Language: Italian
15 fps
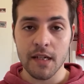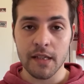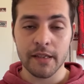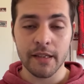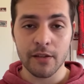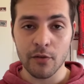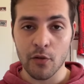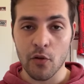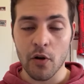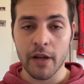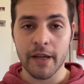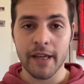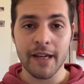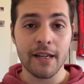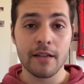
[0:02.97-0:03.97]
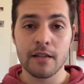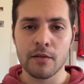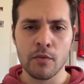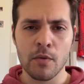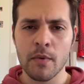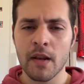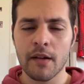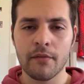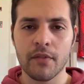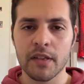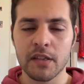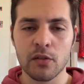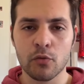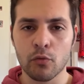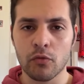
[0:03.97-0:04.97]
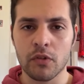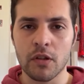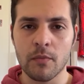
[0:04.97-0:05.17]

il titolo è chiarissimo, il Milan vende tutti,